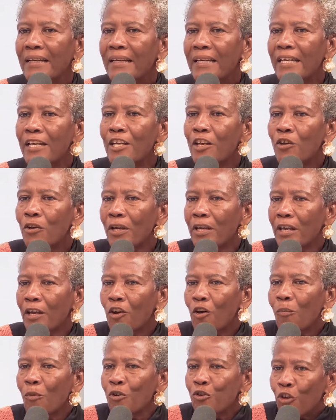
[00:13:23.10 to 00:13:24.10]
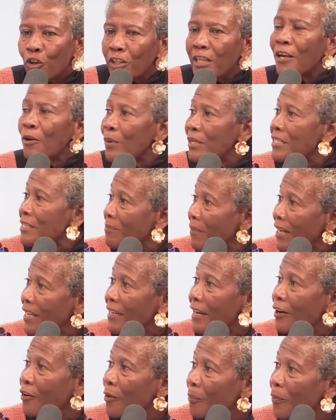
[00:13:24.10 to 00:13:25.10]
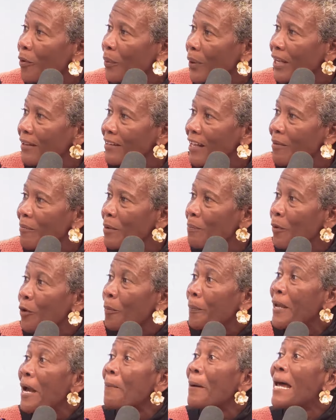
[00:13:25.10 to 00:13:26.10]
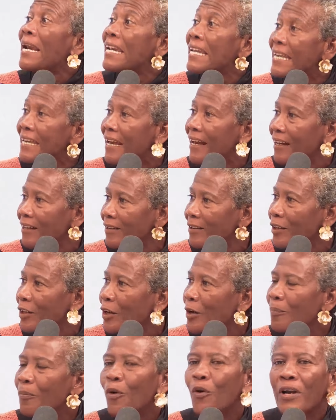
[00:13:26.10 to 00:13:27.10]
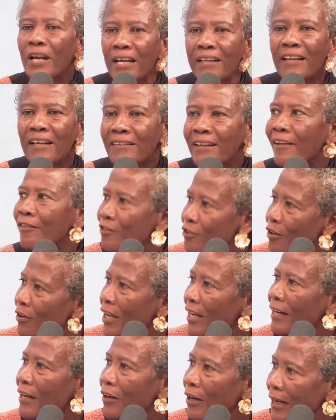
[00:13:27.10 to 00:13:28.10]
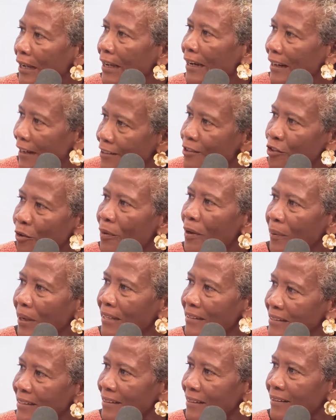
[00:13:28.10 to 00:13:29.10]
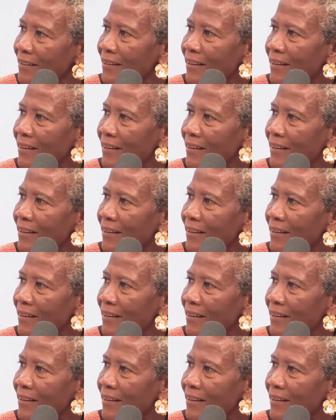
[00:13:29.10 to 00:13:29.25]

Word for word: Y, y como yo tengo ese imaginario de pobreza, de mi propia valía, por ley de atracción el, resto me ve así.